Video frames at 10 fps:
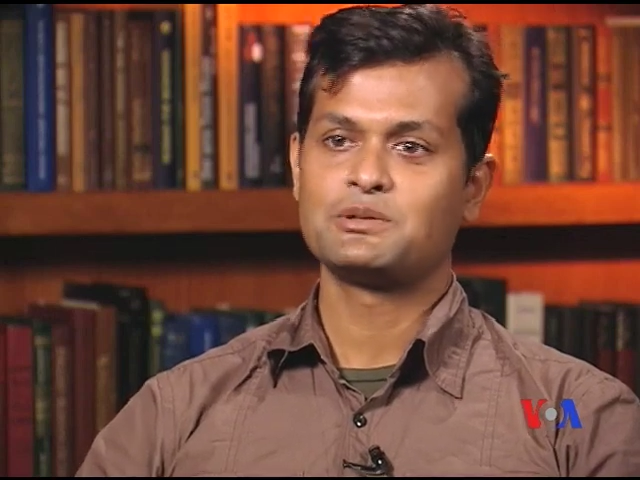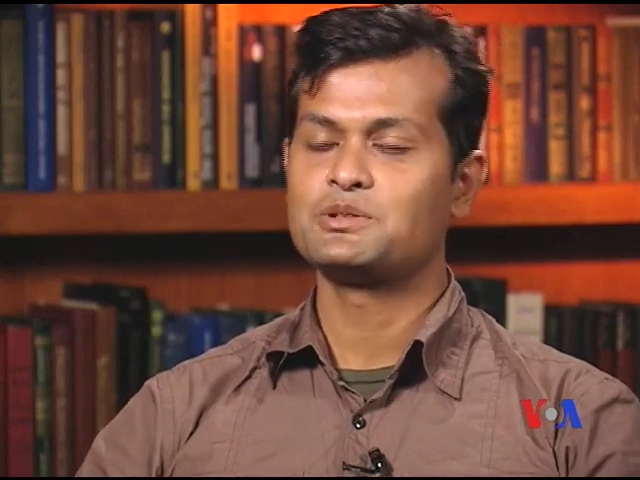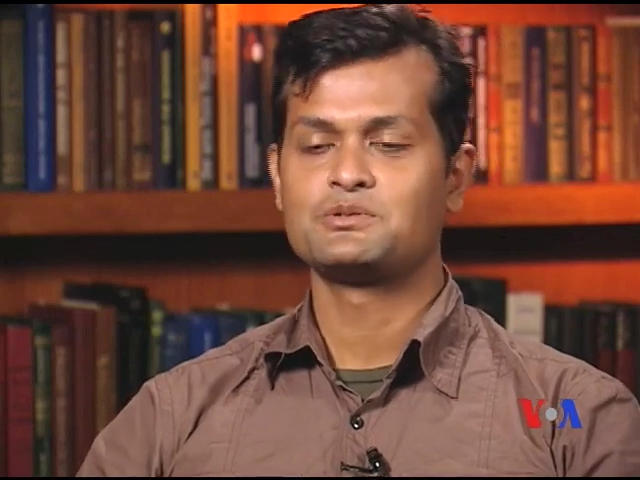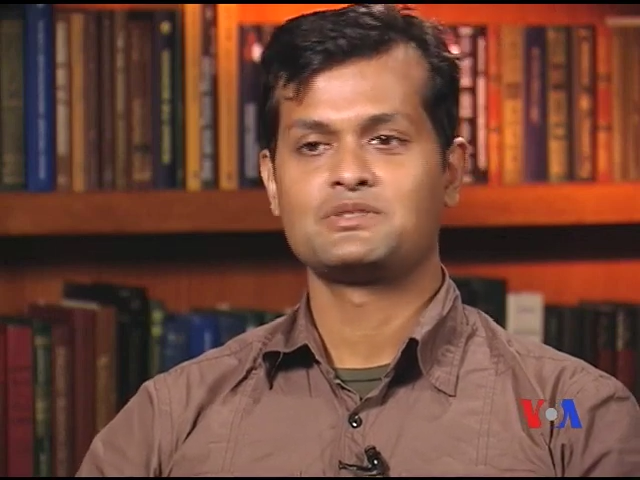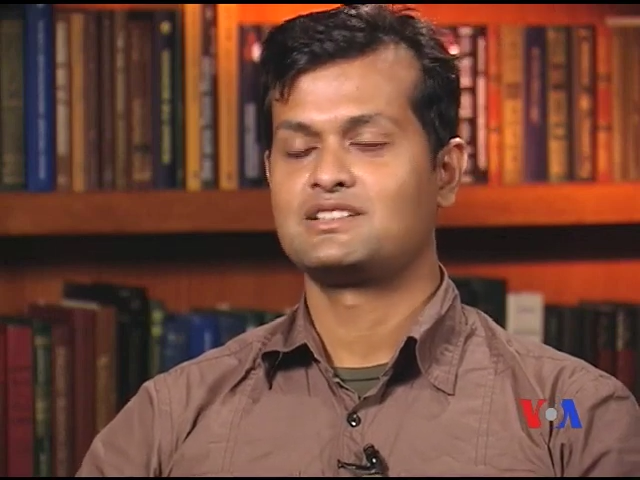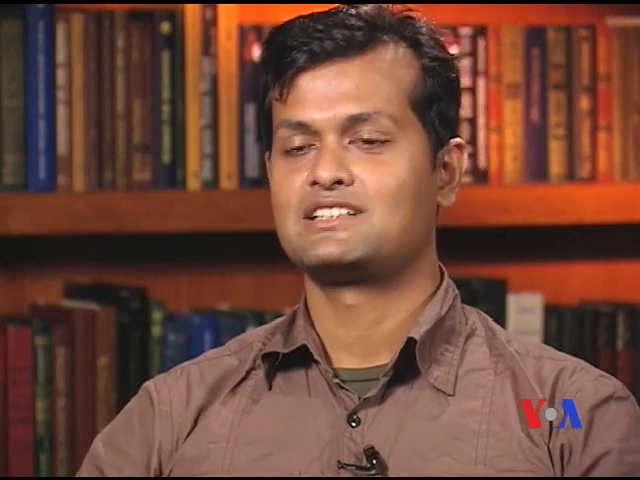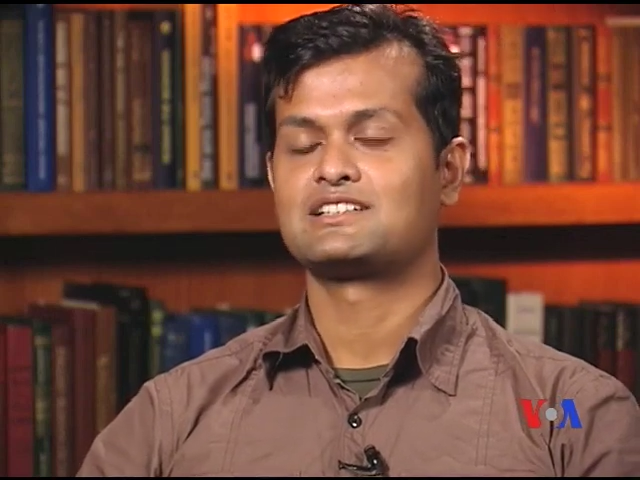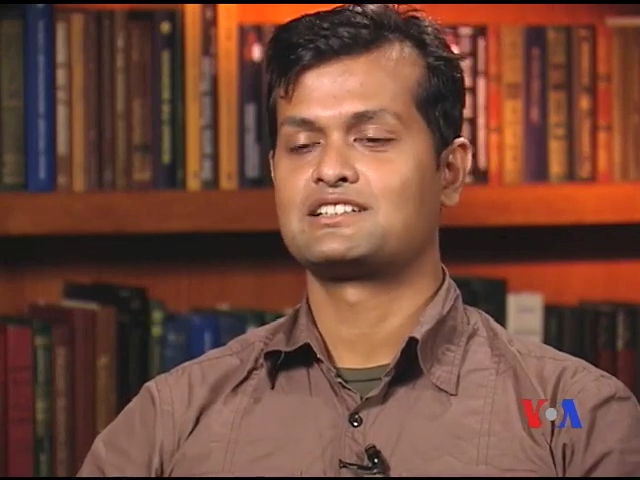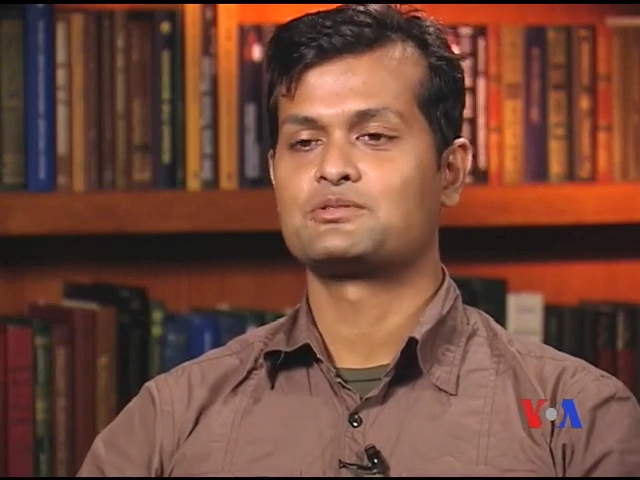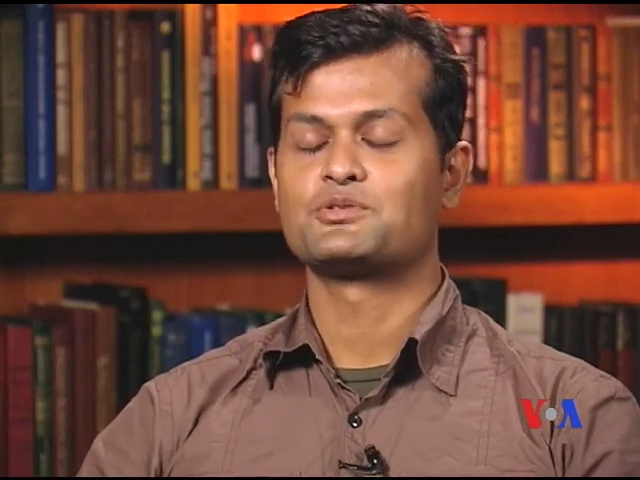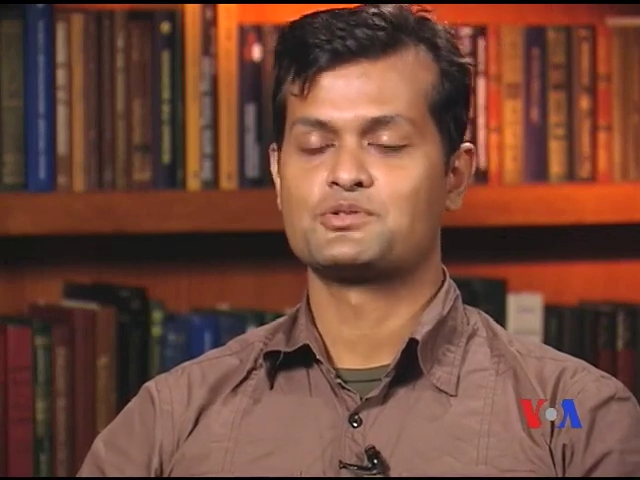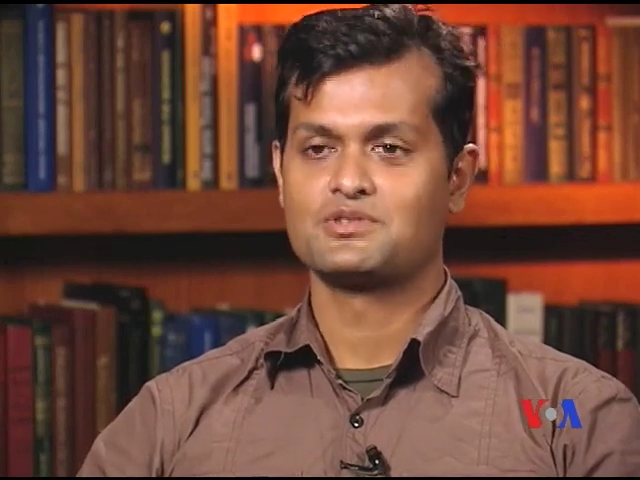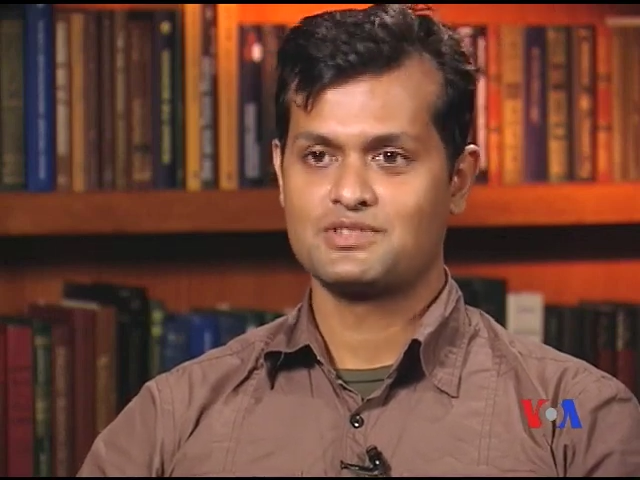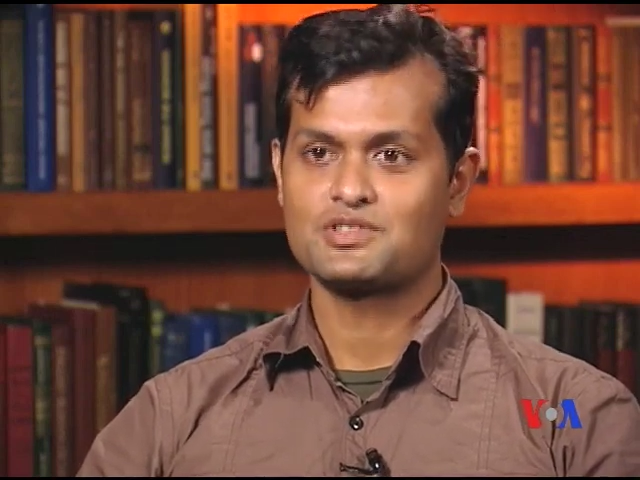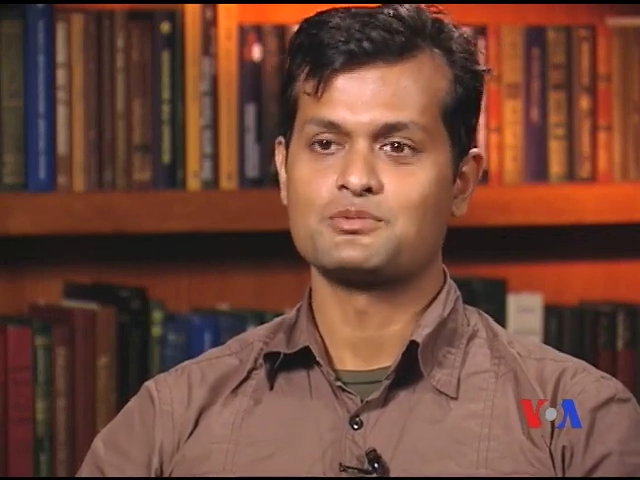হলেও তাতে কোনো
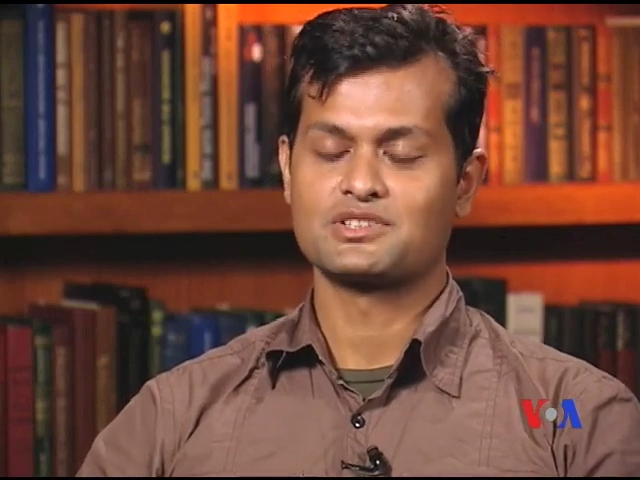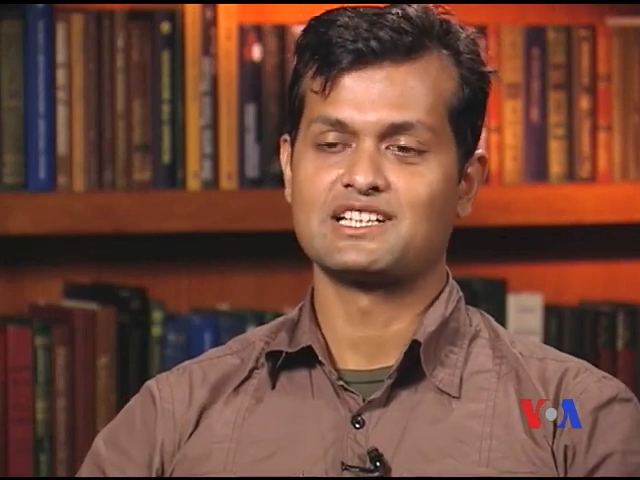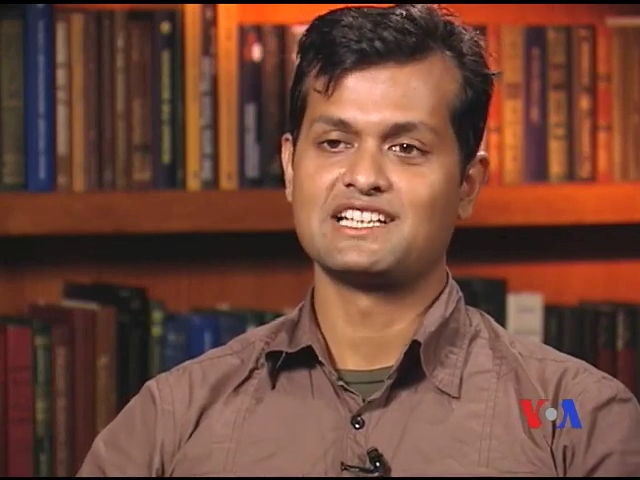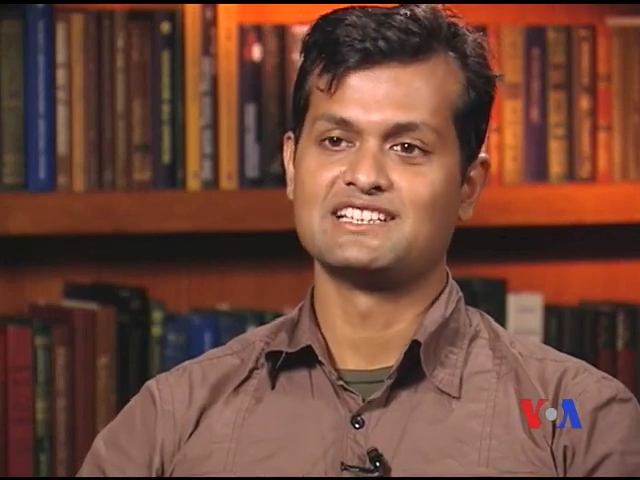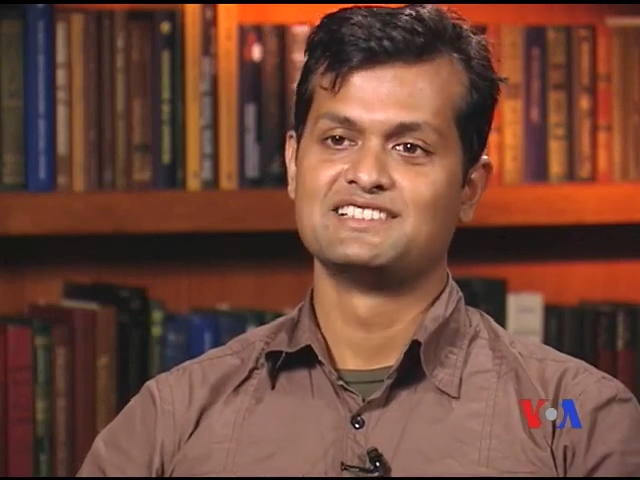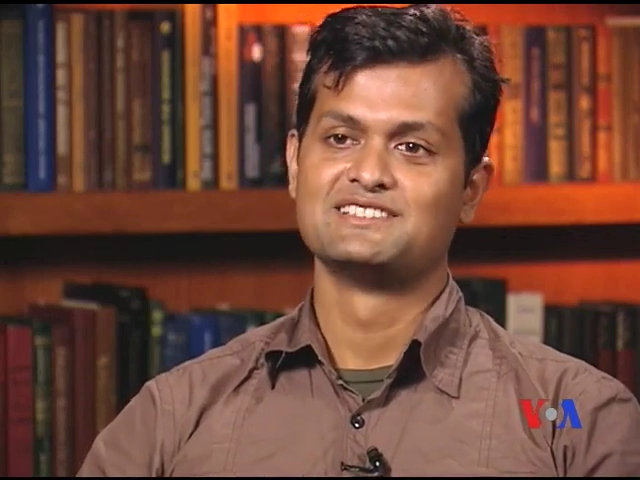সমস্যা নেই